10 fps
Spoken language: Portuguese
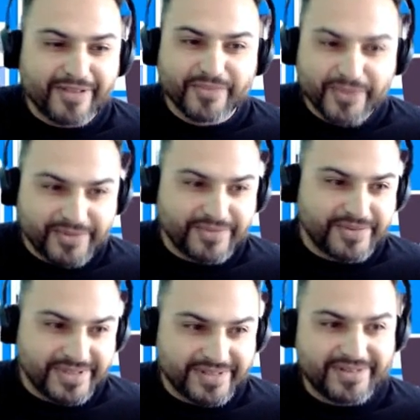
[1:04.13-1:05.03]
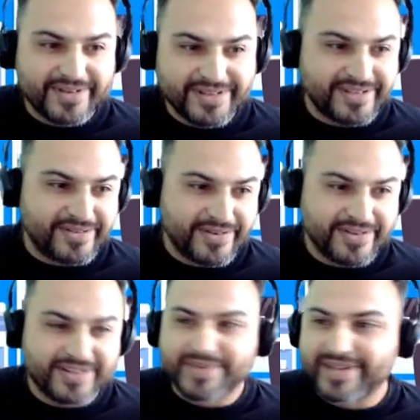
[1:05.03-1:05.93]
muito disso durante as
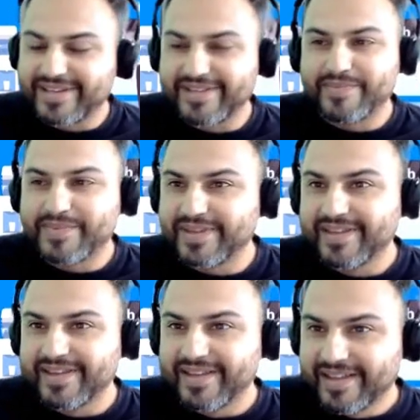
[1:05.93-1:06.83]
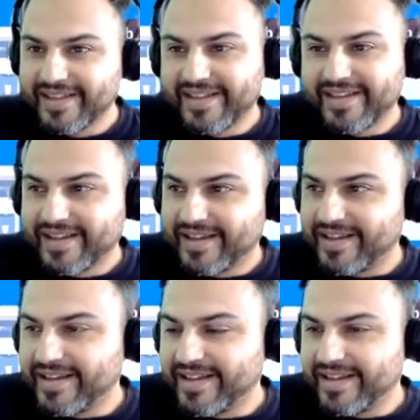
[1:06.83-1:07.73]
reuniões da minha equipe.
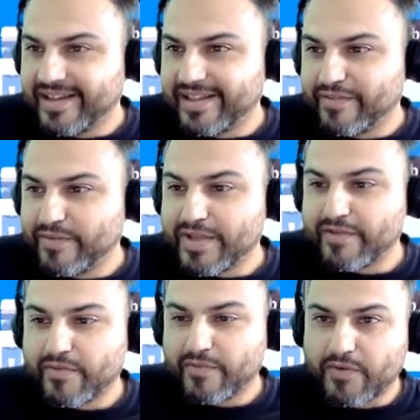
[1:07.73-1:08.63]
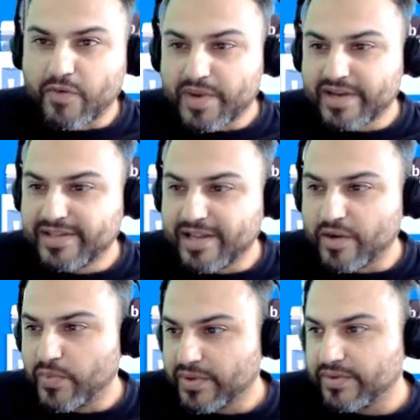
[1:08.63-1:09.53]
É, então vamos lá, vou compartilhar
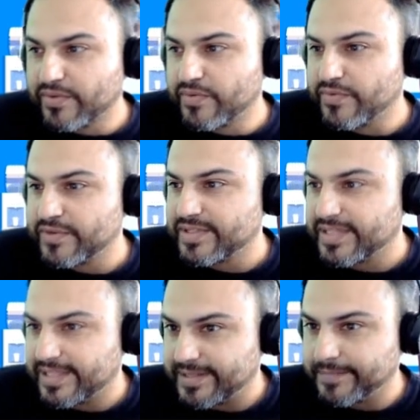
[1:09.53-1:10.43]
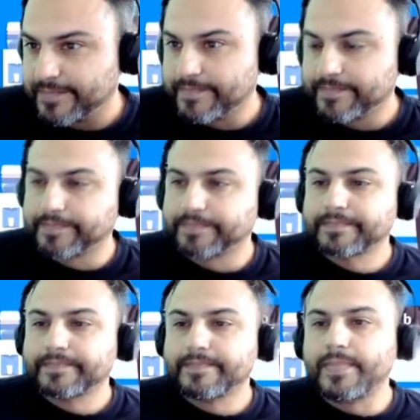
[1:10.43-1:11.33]
um pouquinho com vocês.
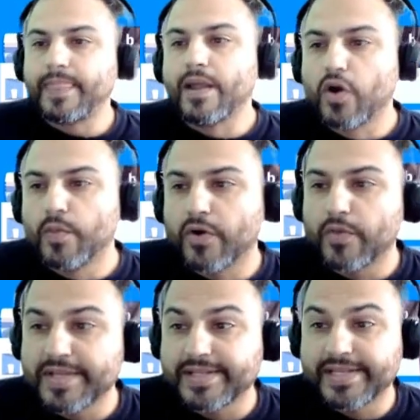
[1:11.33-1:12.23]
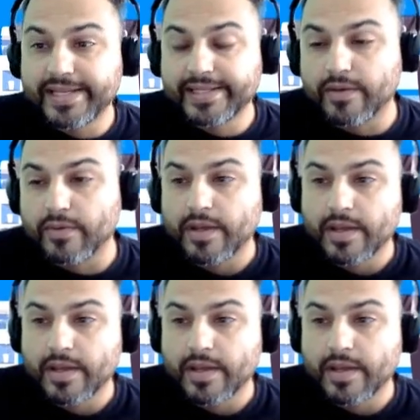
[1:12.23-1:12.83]
Como eu comecei, então,